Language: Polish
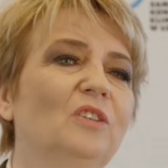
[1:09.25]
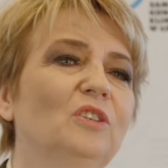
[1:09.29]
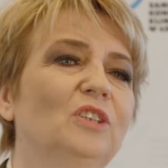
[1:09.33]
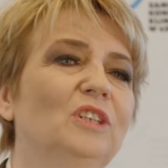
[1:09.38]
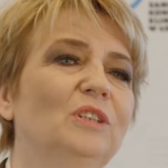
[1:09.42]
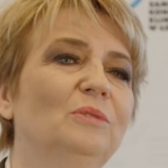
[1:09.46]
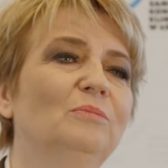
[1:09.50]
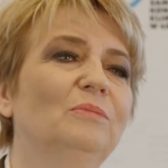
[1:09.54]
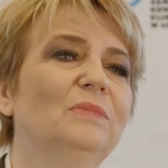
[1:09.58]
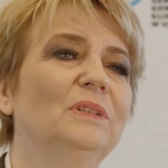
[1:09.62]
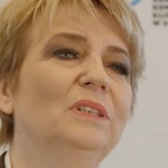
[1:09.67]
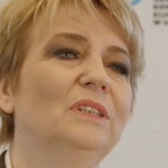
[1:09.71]
o
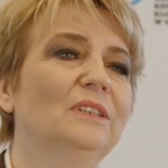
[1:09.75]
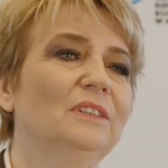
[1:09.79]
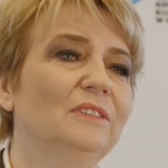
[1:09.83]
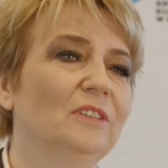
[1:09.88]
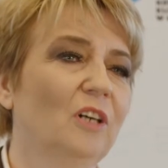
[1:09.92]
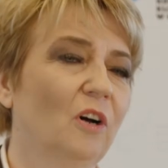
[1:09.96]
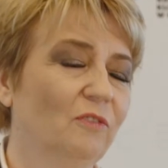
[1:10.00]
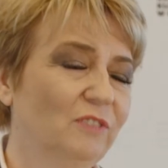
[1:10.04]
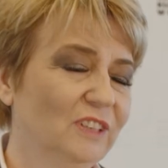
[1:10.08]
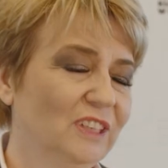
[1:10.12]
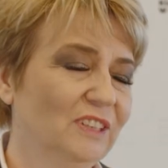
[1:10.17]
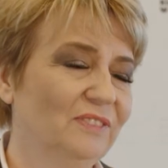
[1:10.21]
tym,
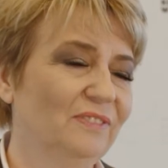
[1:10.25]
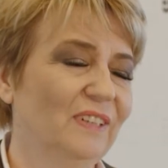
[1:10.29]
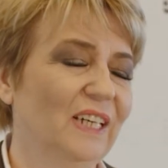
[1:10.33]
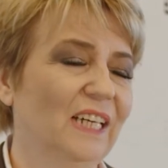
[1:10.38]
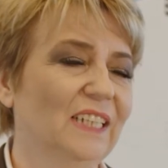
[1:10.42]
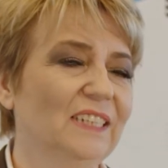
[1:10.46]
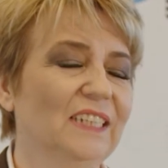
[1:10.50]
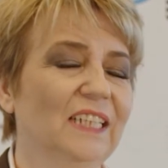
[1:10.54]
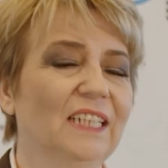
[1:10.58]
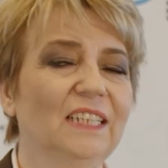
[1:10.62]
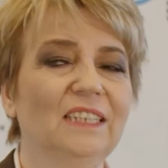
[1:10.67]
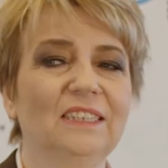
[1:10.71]
o
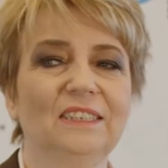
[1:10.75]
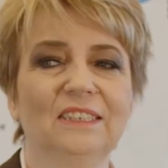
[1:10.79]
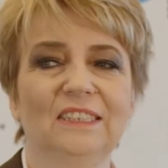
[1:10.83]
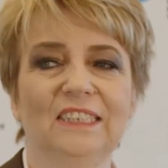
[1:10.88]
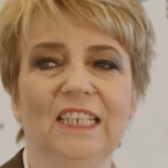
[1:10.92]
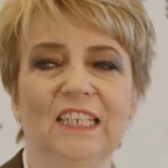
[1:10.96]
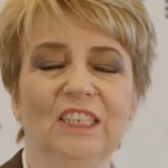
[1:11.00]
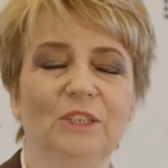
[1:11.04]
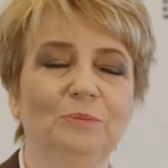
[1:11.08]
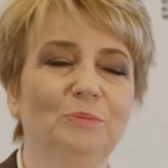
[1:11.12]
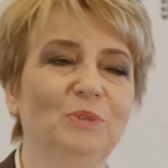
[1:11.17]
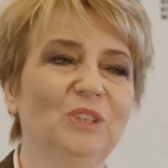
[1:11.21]
wyzwaniach,
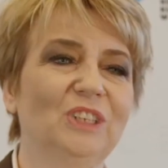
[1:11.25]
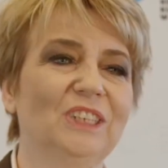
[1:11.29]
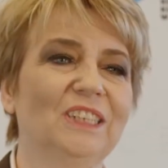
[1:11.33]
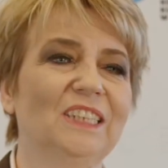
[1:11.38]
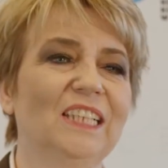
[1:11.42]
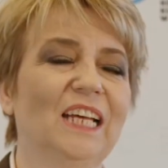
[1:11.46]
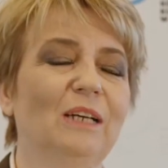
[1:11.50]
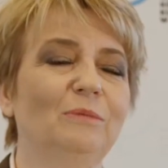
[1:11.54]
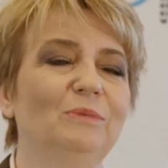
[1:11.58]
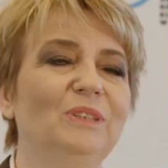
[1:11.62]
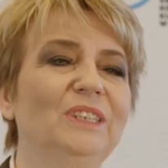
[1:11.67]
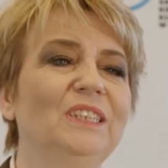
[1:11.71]
jakie przed
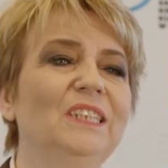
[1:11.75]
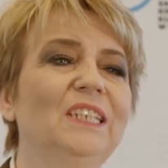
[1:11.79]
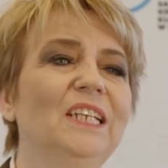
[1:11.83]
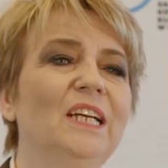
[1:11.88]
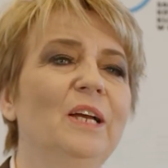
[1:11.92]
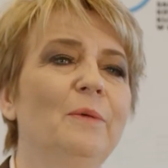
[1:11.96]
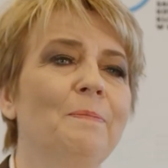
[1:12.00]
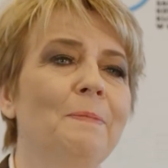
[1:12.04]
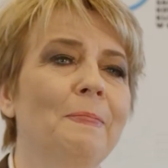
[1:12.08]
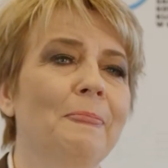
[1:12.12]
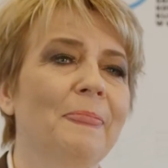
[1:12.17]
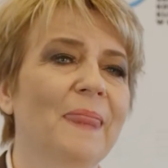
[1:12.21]
nami,
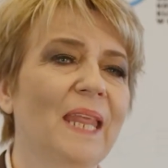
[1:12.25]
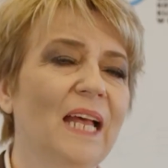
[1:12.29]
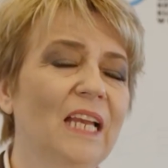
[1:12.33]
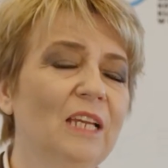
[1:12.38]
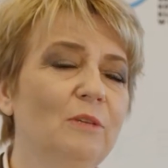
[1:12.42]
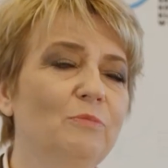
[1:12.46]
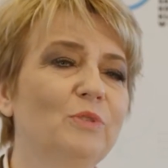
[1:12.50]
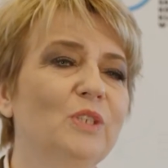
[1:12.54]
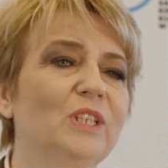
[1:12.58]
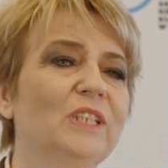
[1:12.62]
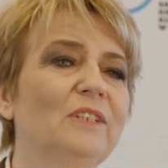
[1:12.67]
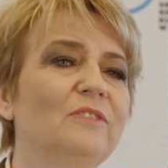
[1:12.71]

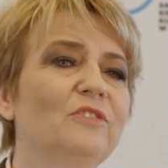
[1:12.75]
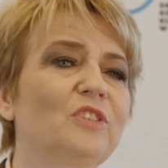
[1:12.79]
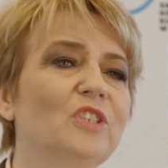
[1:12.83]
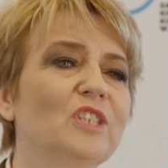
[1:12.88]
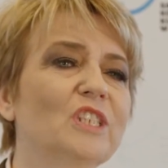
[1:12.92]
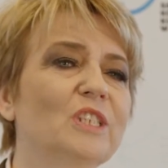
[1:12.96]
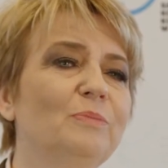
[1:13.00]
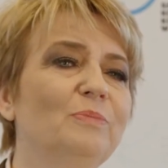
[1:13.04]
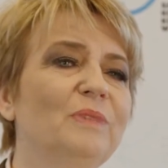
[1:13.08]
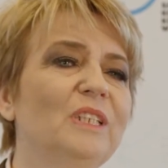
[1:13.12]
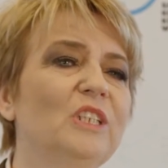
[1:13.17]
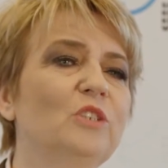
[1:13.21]
ale przede
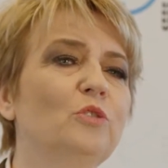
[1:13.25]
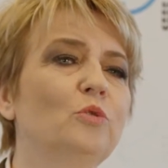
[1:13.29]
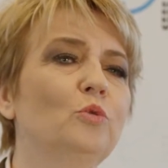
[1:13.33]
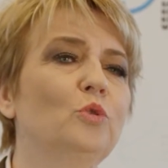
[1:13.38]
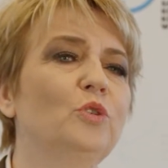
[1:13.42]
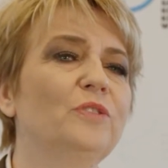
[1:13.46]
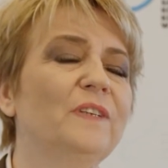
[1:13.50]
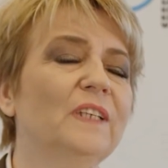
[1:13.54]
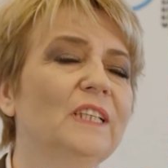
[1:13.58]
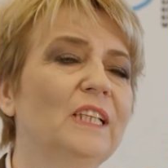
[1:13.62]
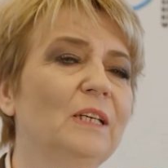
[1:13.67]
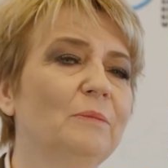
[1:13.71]
wszystkim też
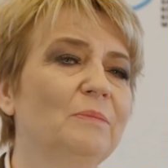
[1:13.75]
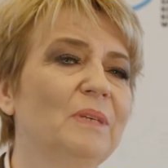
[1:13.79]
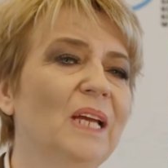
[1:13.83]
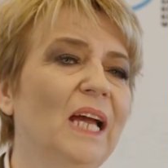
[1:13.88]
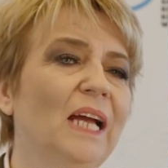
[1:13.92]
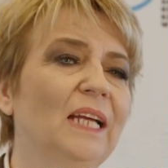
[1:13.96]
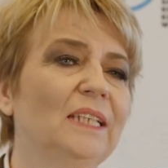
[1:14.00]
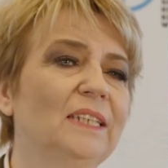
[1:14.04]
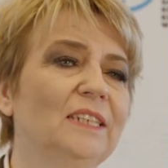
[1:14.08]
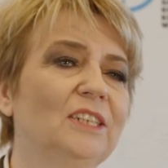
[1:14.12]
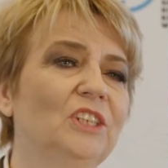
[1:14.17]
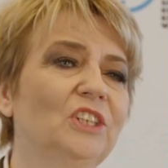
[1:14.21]

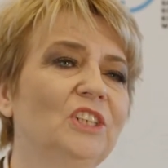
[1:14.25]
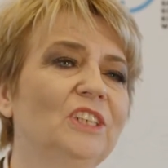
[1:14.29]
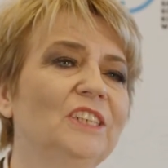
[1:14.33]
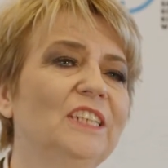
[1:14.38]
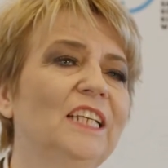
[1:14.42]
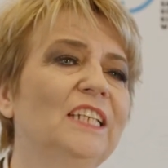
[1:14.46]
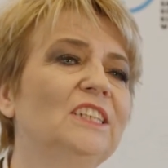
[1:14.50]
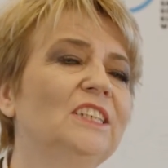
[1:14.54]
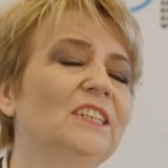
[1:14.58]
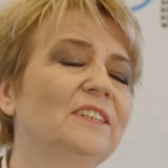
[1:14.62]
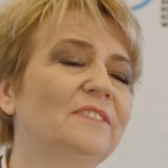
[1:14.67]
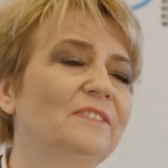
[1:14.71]
uświadamianie, że
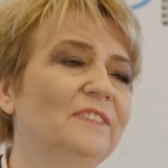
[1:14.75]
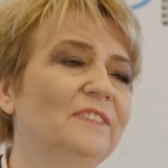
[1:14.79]
nasza